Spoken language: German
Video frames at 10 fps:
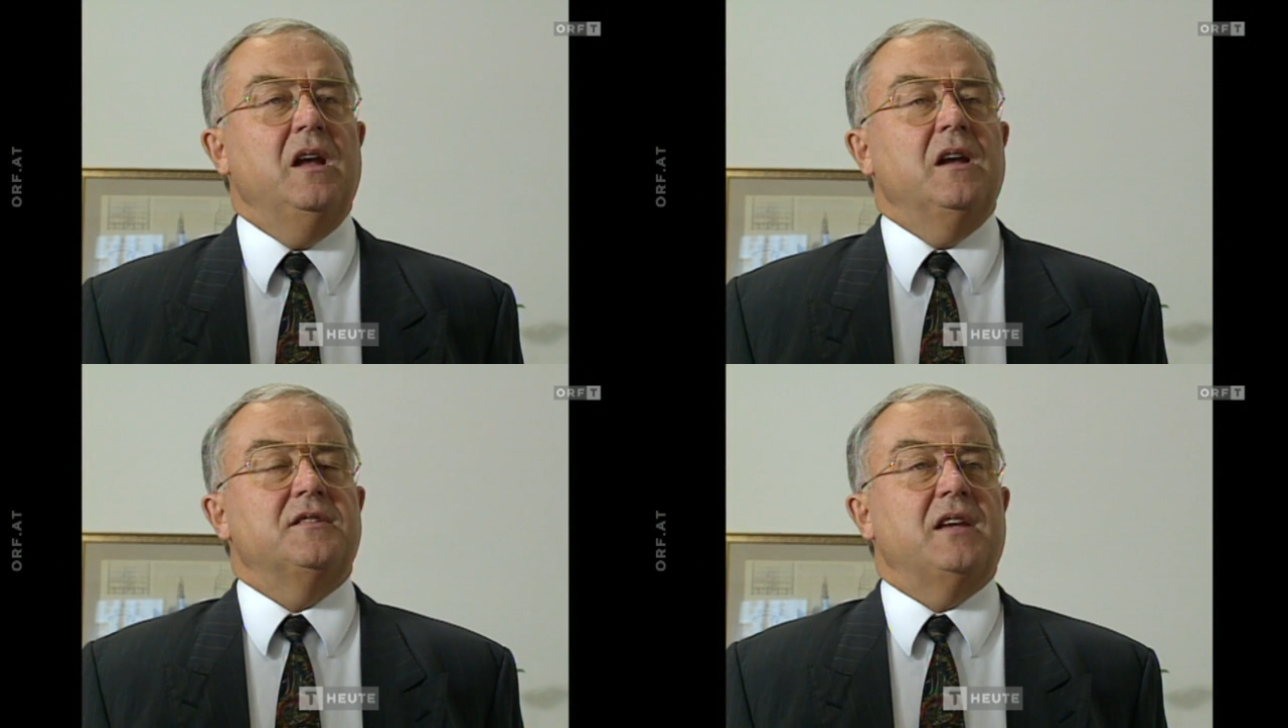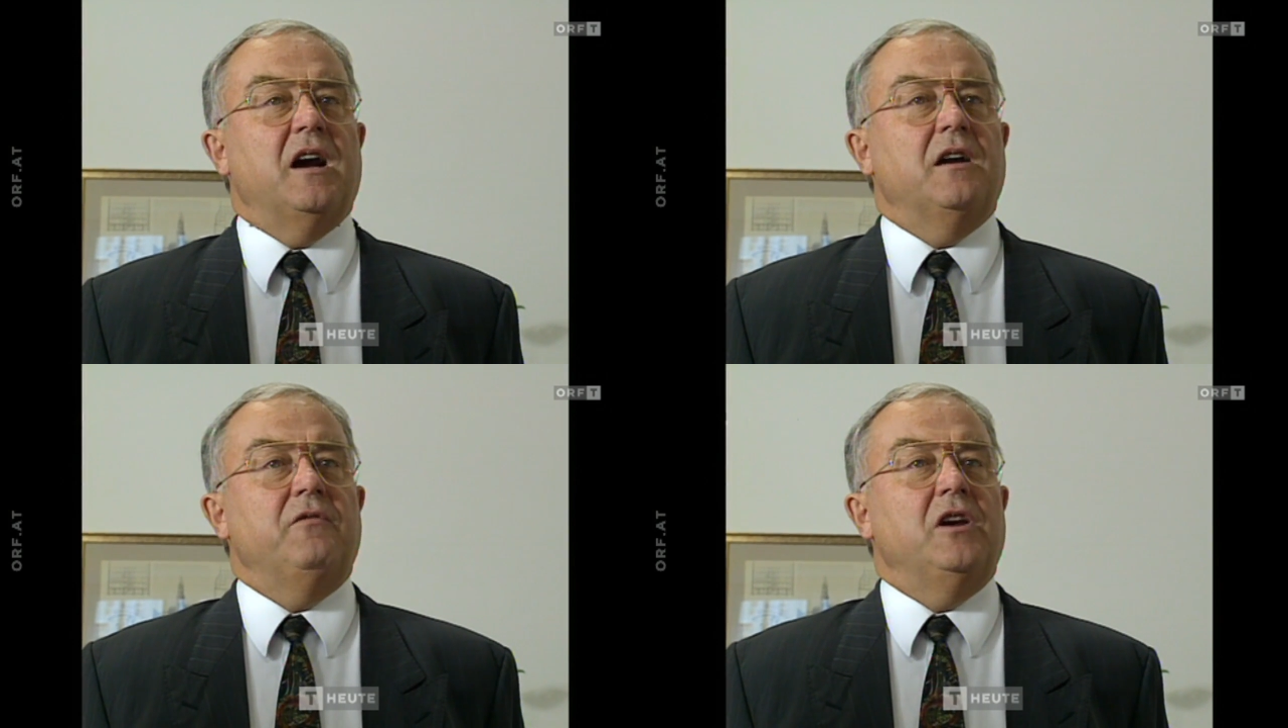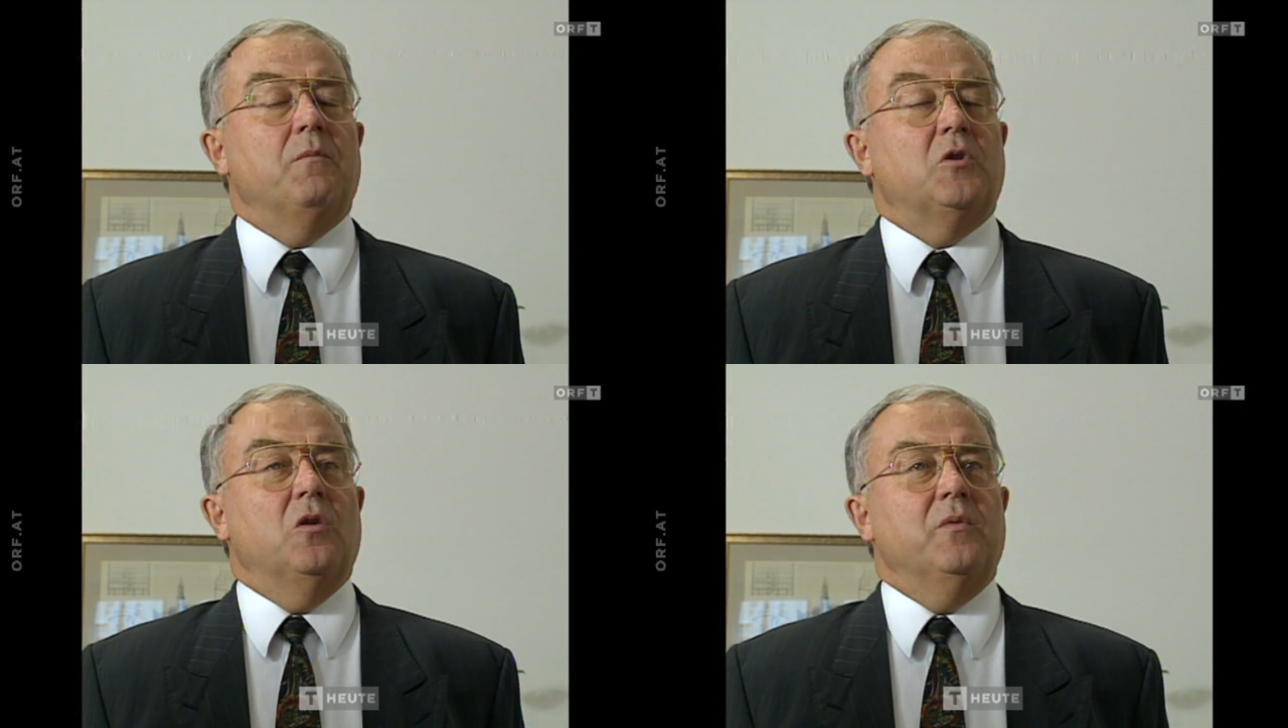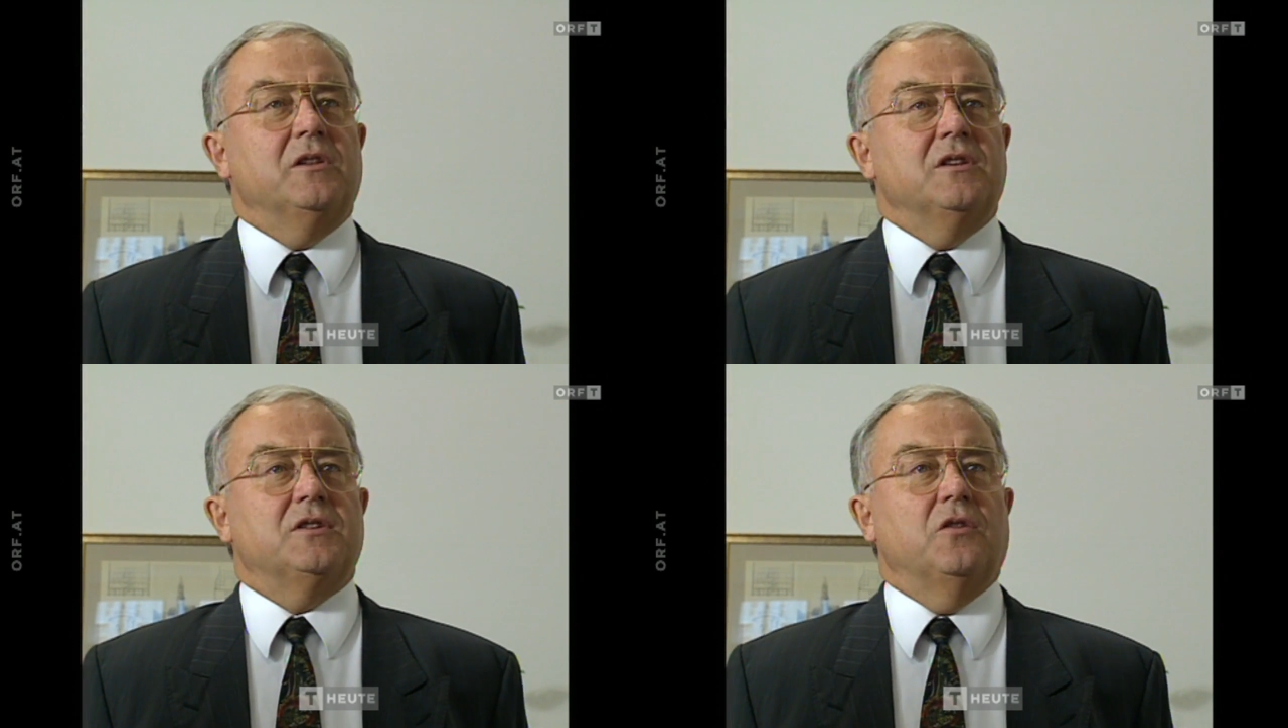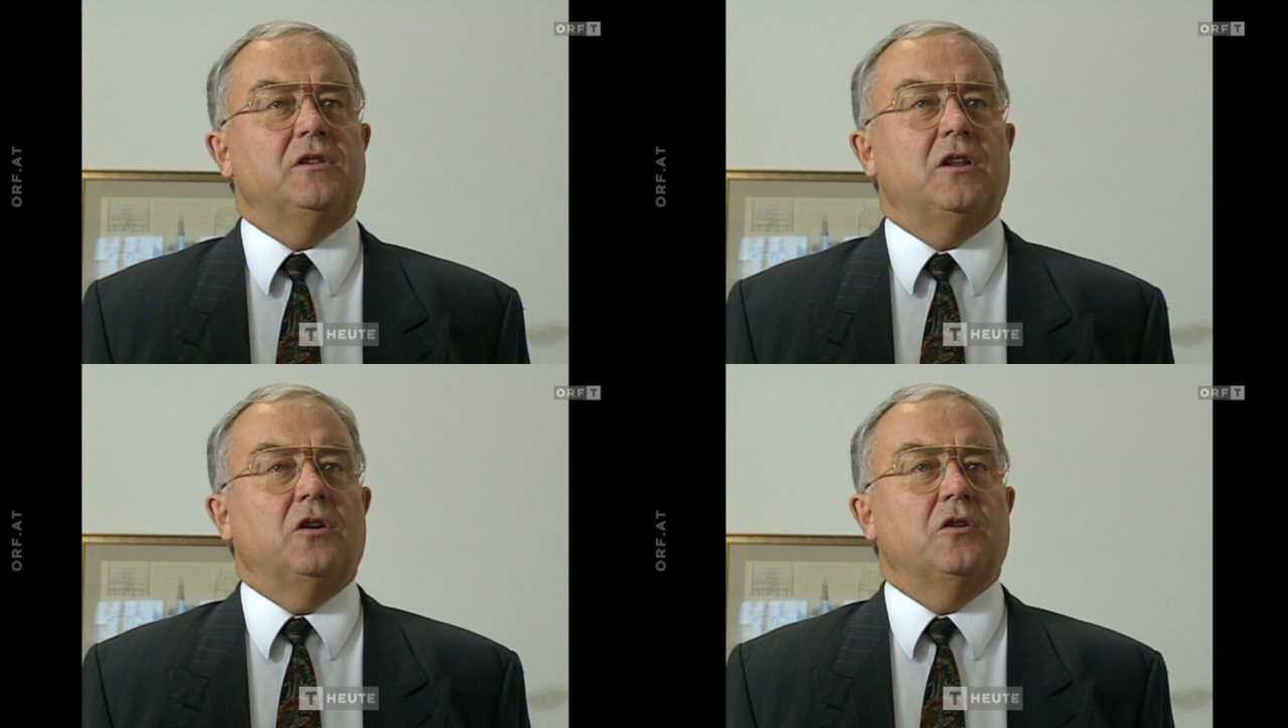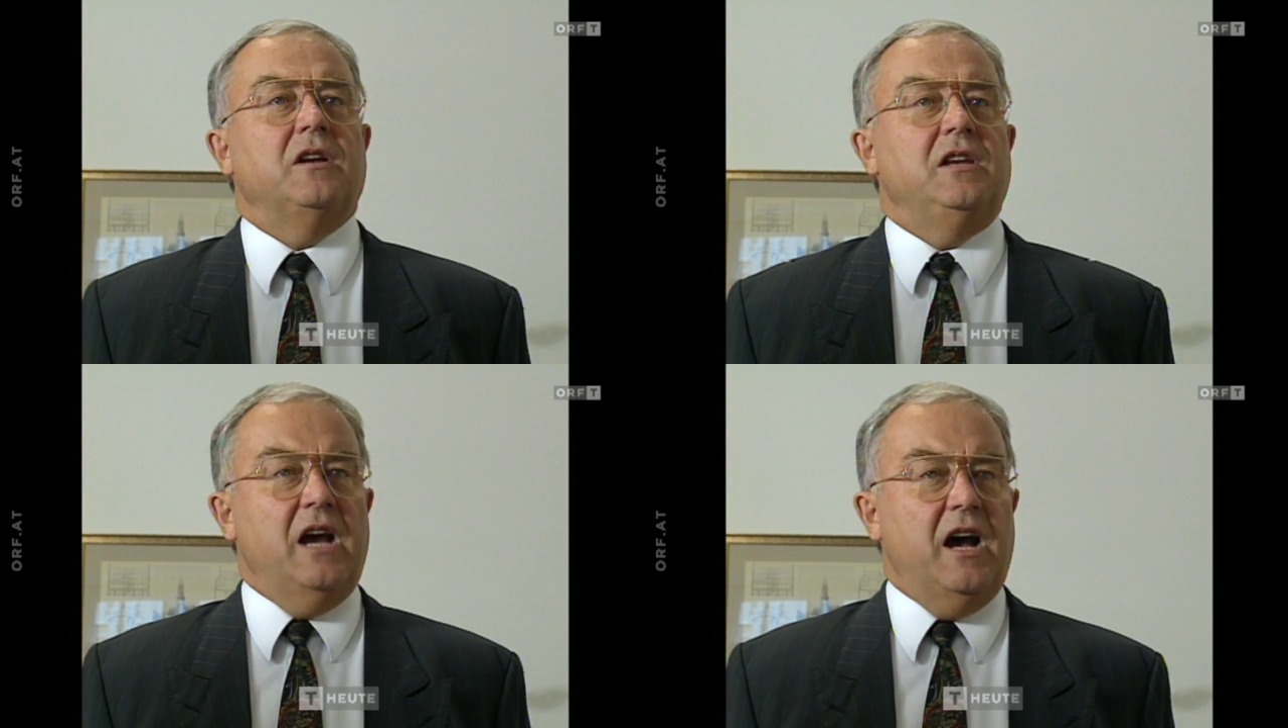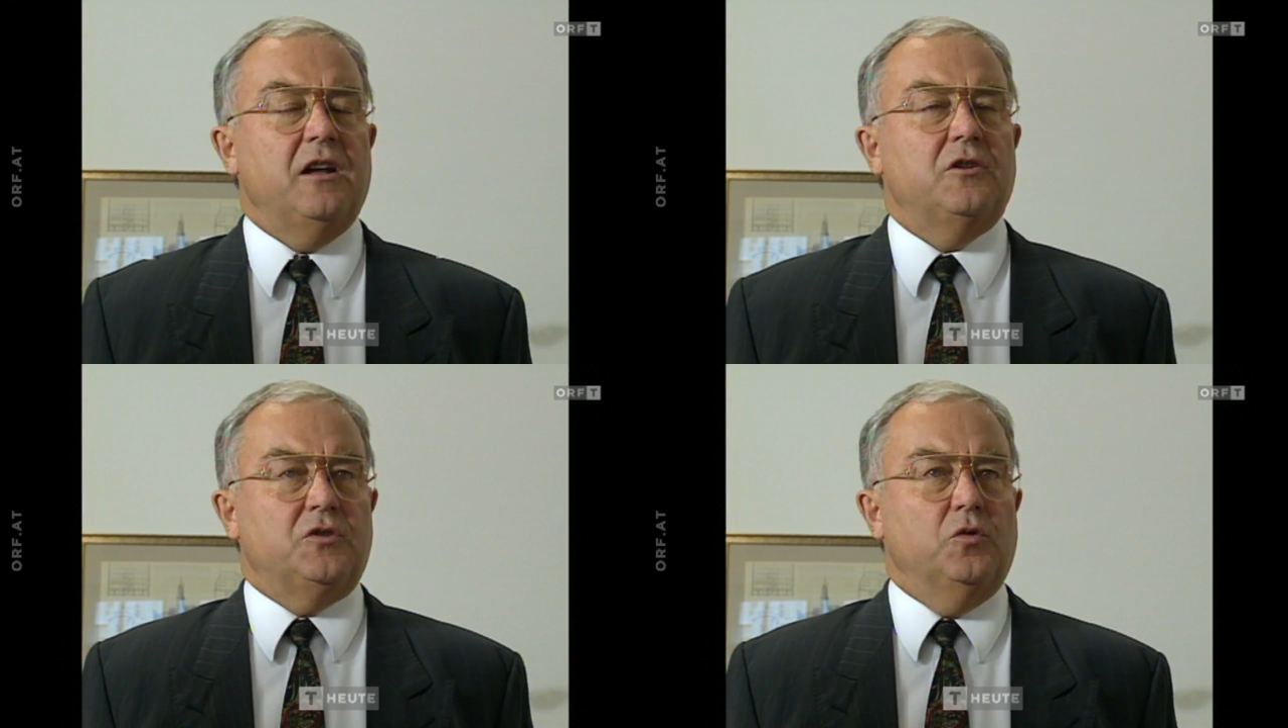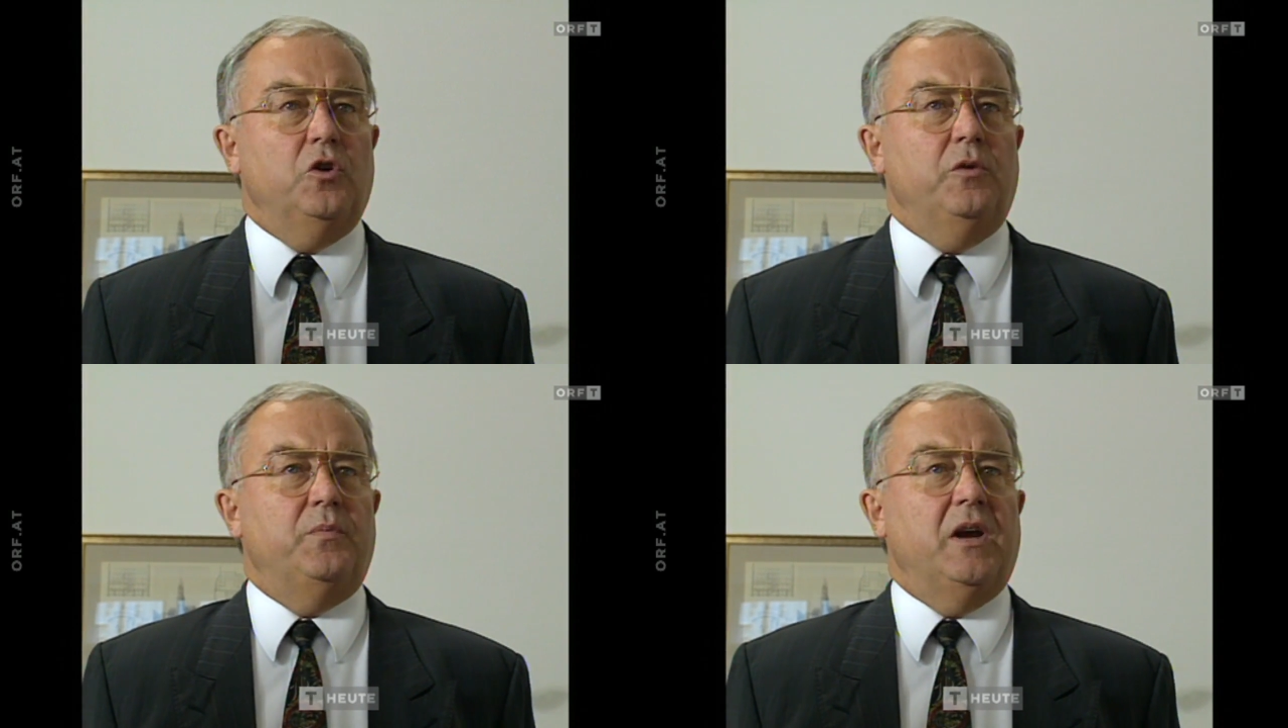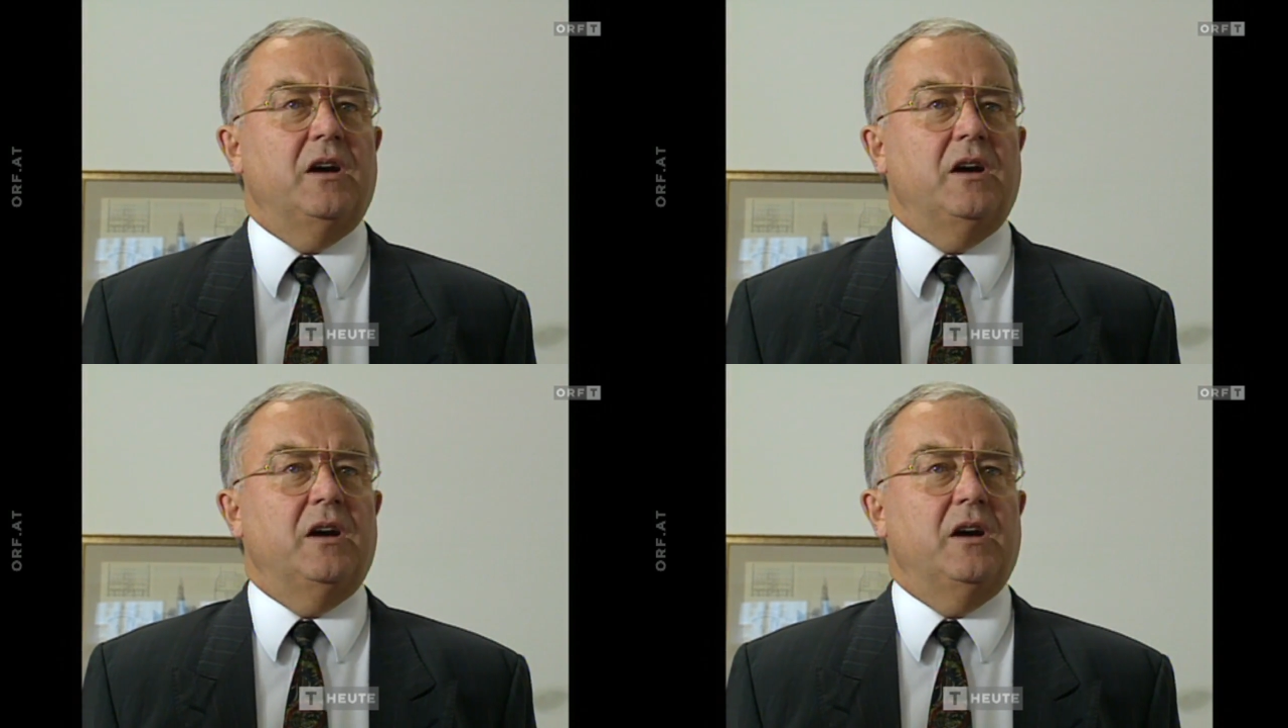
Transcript: Sagen wir am kommenden Sonntag Ja zu Olympia.